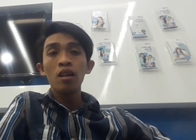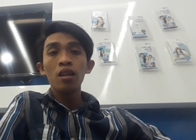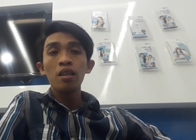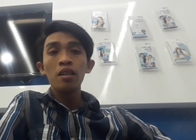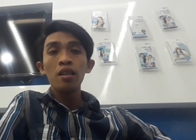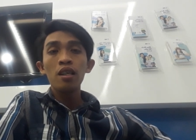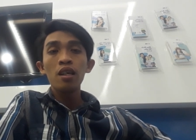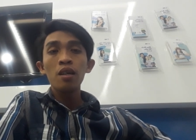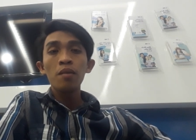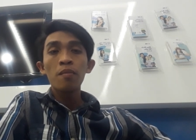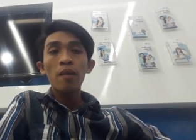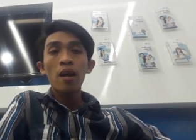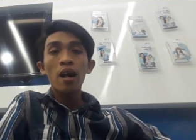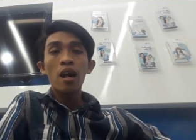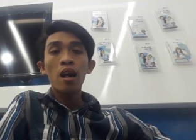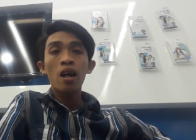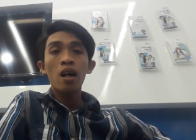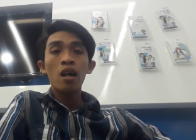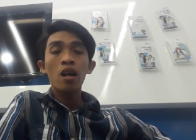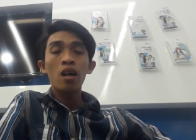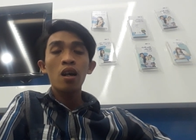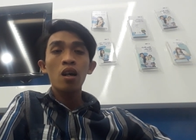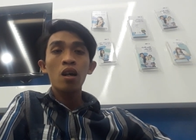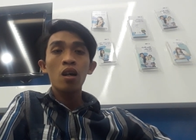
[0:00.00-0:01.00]
nhưng
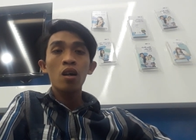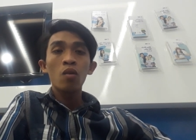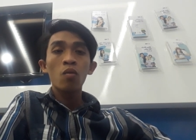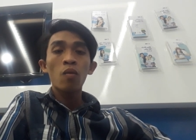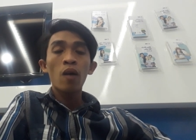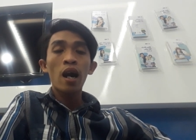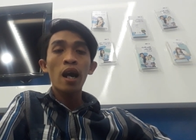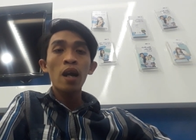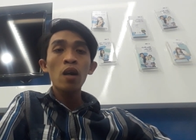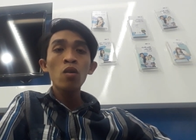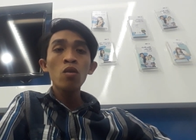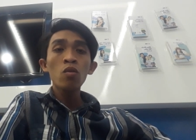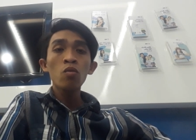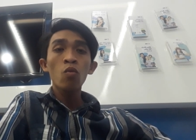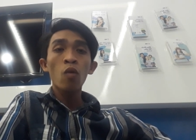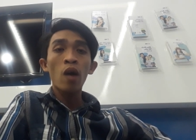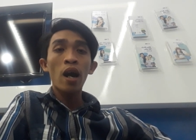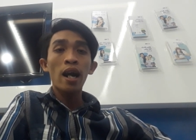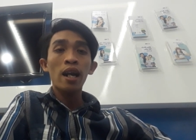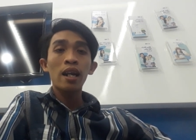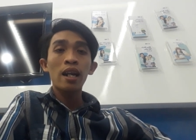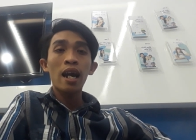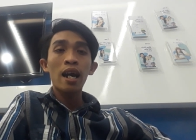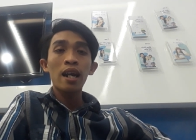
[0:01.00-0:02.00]
mà phải
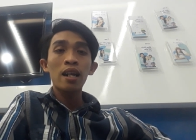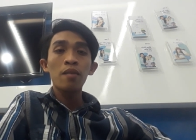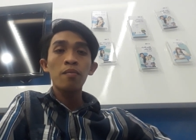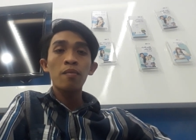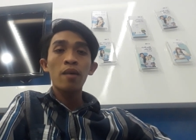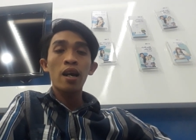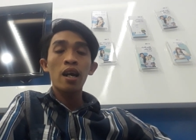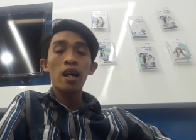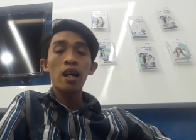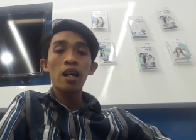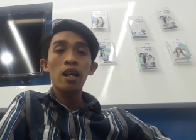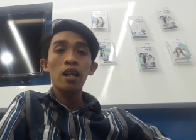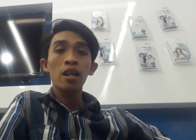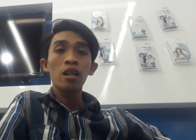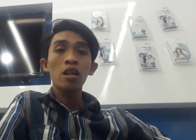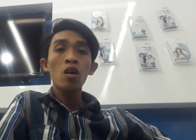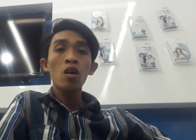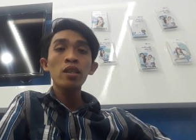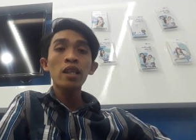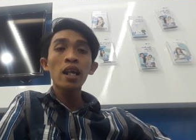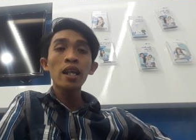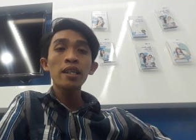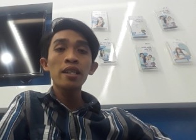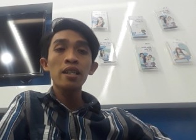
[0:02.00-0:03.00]
hoàn thành mà nó
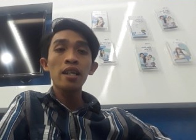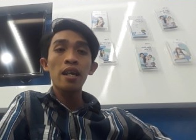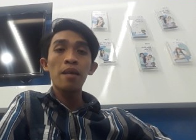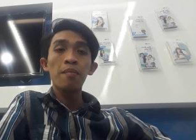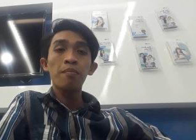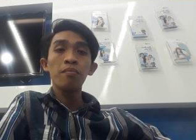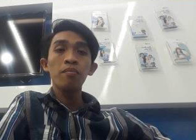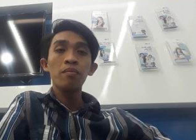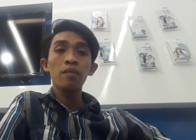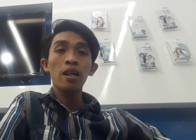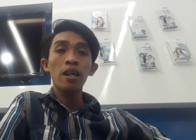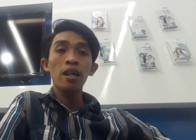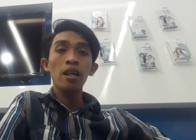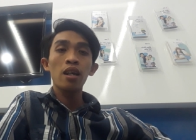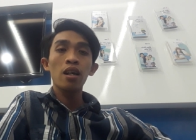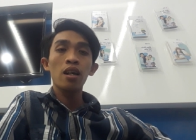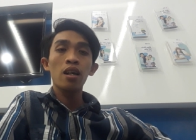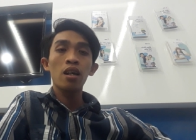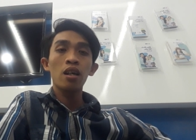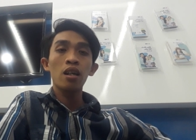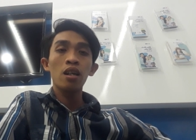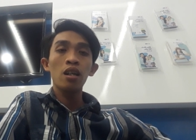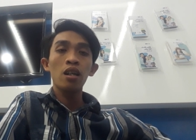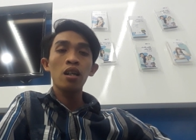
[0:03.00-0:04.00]
trách nhiệm thì
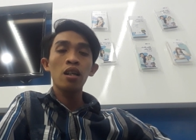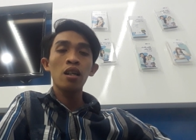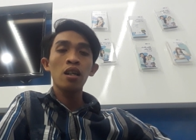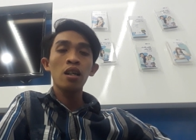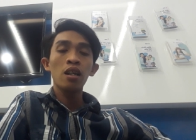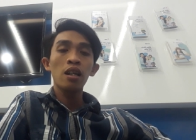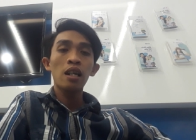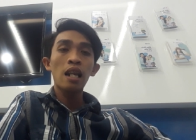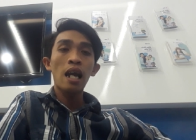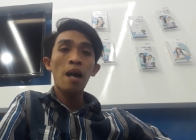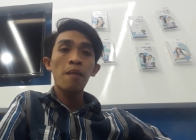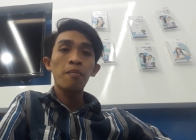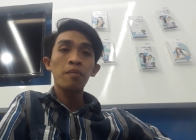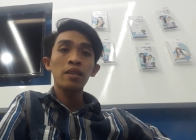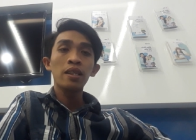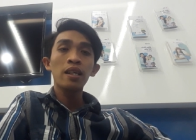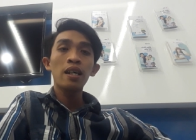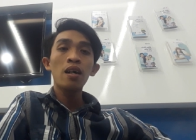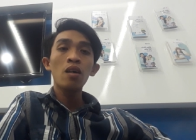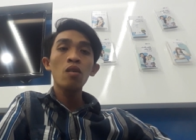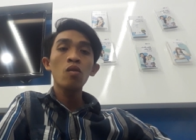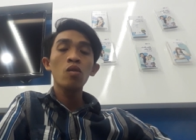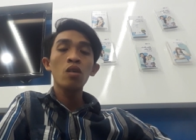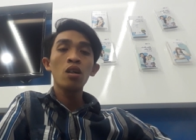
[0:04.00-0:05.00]
à, làm
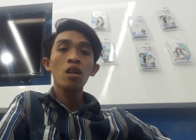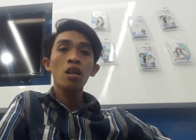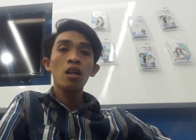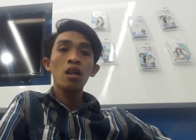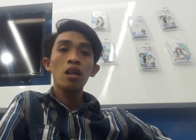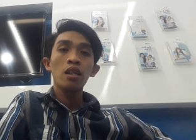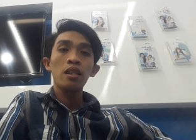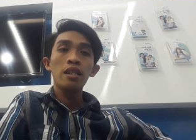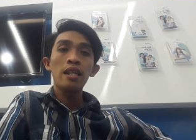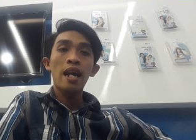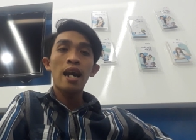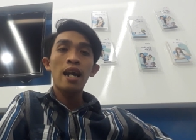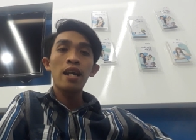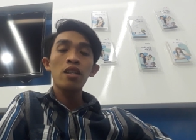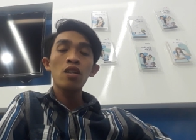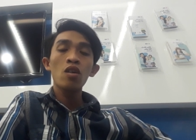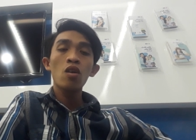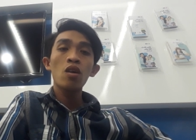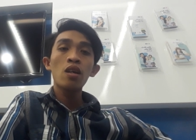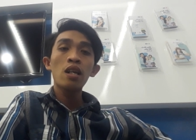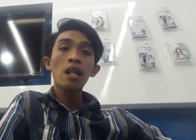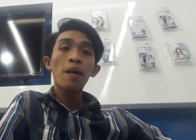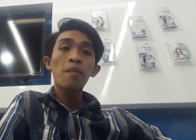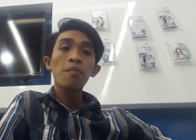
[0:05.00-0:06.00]
sao dạ
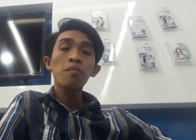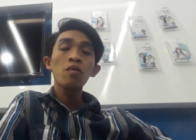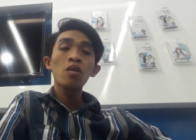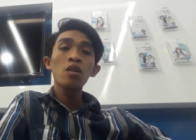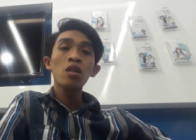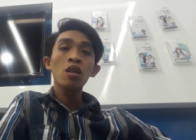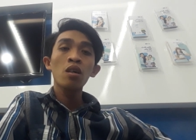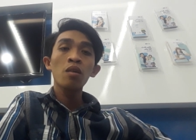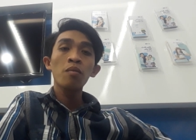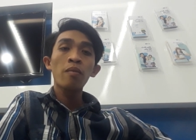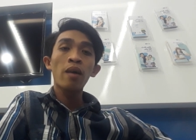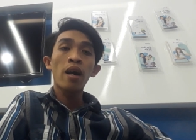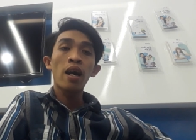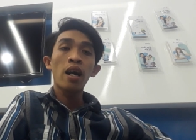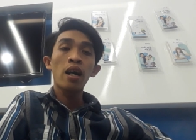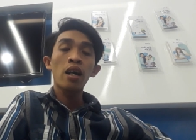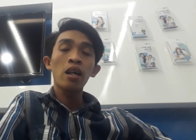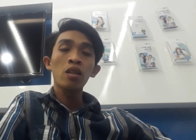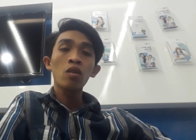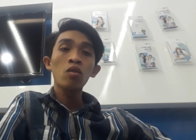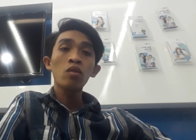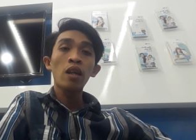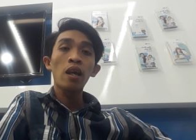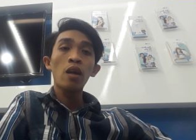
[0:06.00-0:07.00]
cho năm ờ, mà
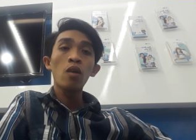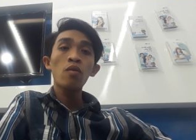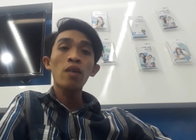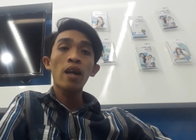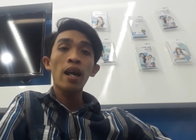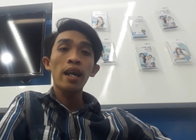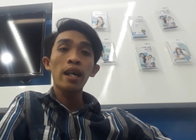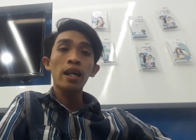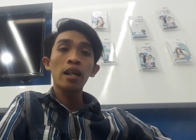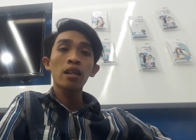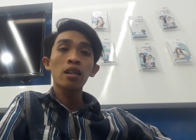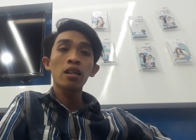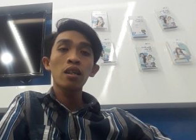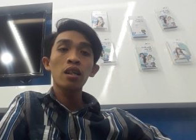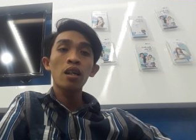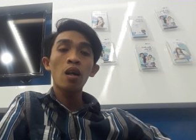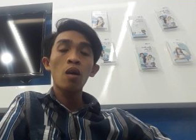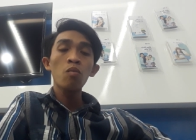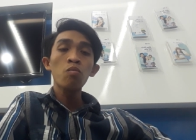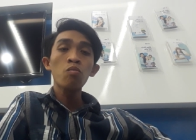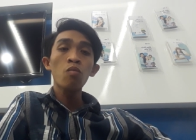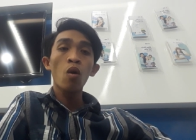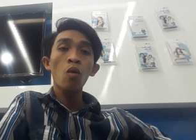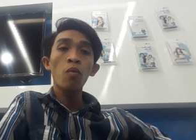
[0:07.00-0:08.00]
chú tiểu này
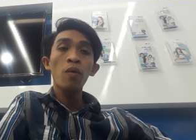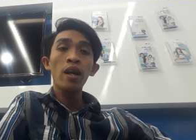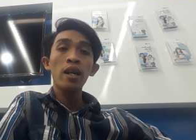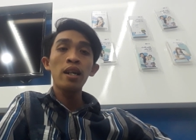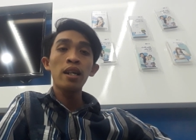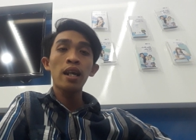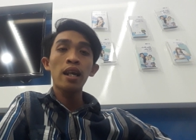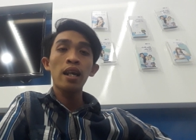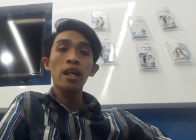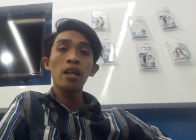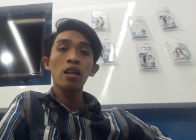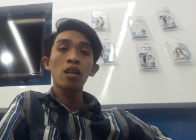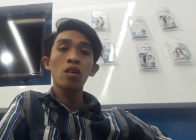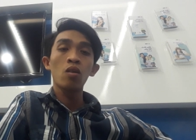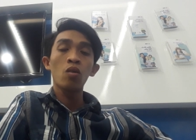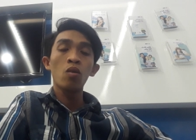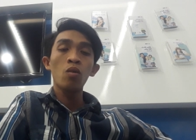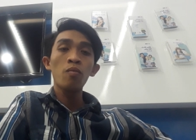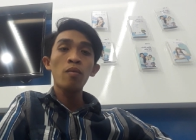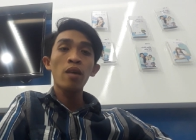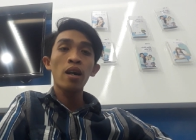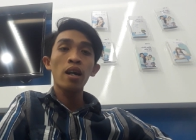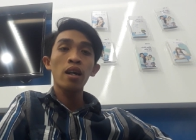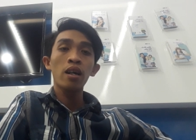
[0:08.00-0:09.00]
đóng bộ phim này của
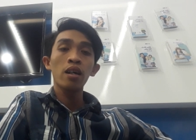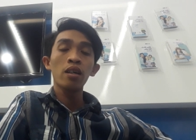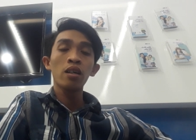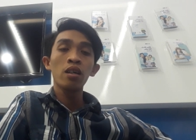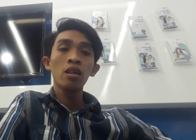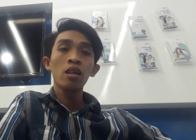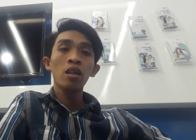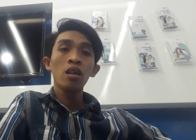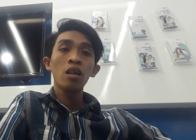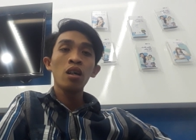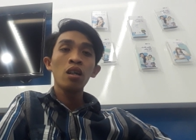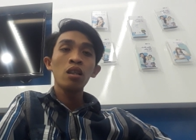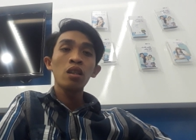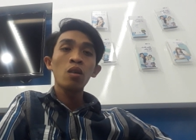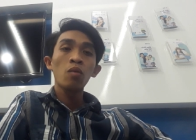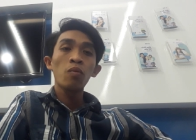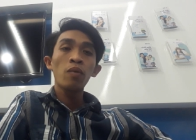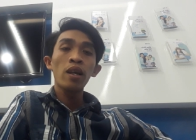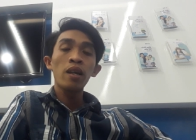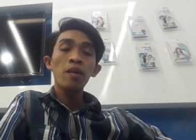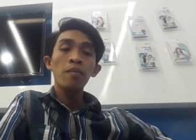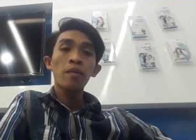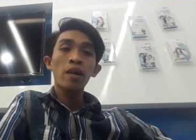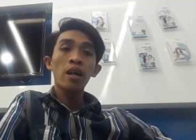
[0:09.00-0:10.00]
mà trong
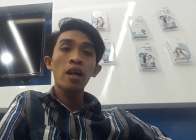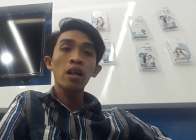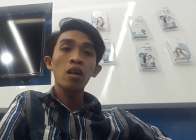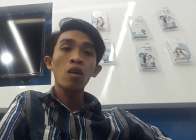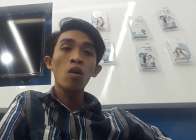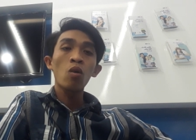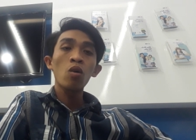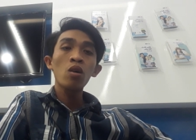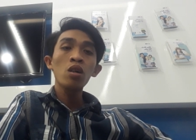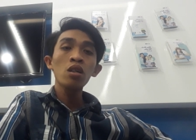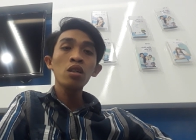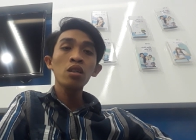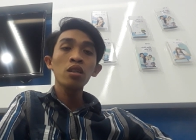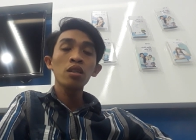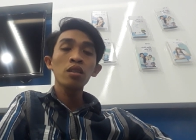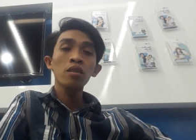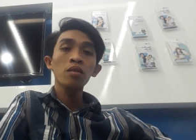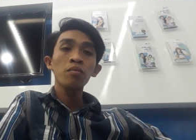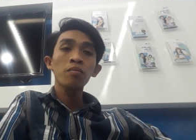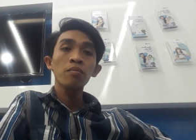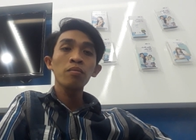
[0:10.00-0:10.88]
phim mà của ờ,